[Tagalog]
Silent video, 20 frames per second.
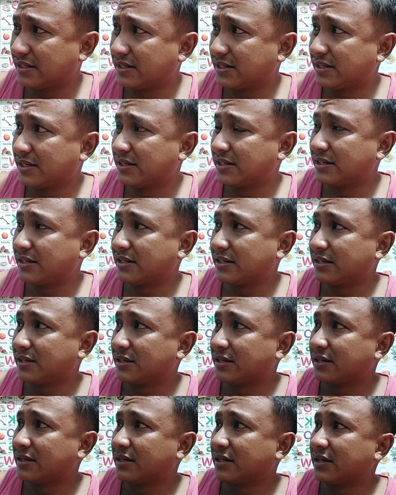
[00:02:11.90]
Chug.
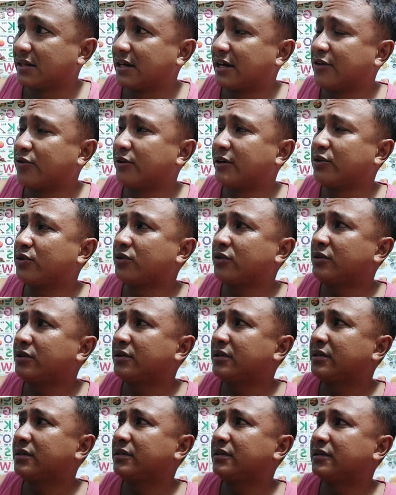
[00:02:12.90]
Ano nga to?
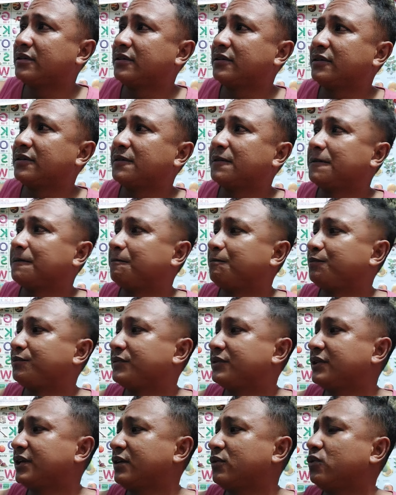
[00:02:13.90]
Water jug.
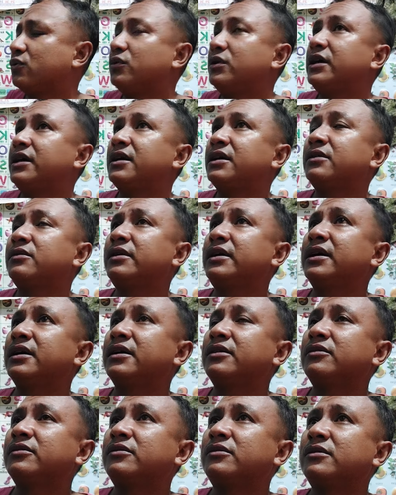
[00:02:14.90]
Hindi, cooler ito eh.
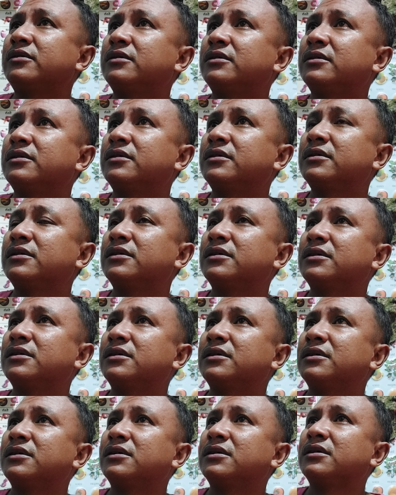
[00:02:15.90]
Ano to? Hot
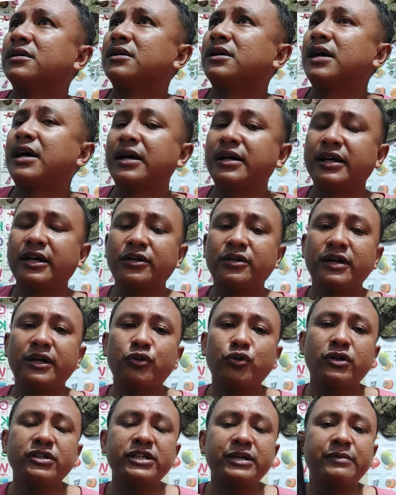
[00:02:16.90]
and cold. I
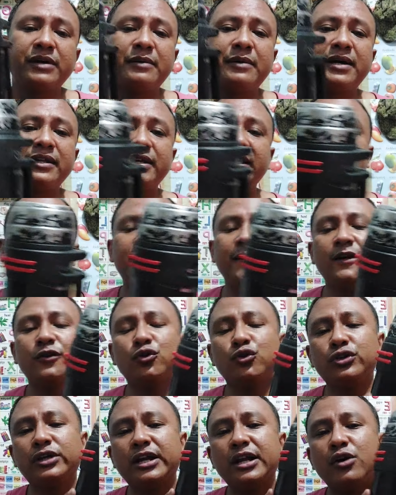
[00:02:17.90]
ito kasi mga buddy,
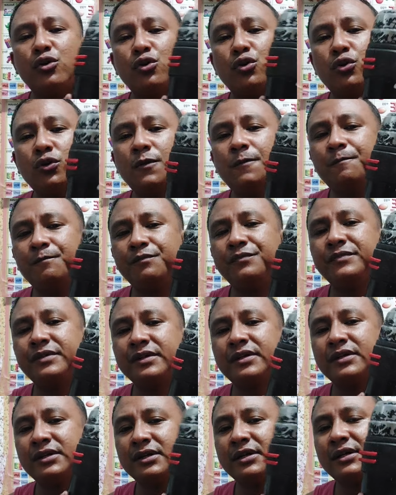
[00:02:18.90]
ito dala ko.
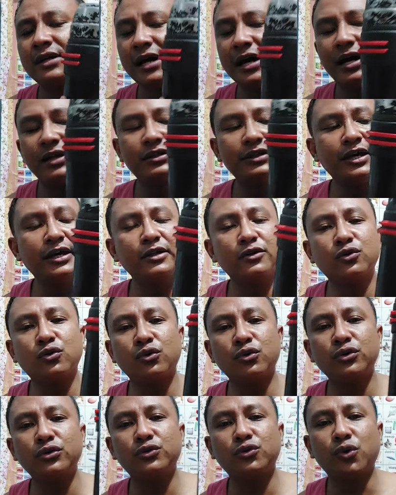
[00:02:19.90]
Hot and
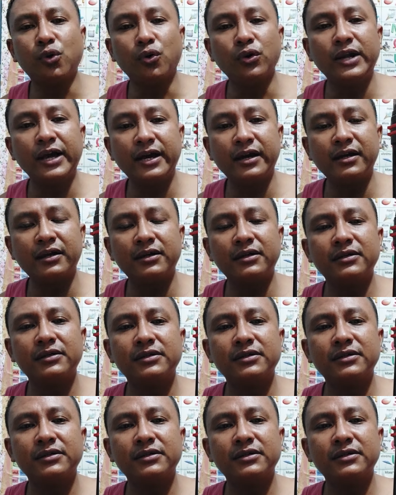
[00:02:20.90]
cold cooler.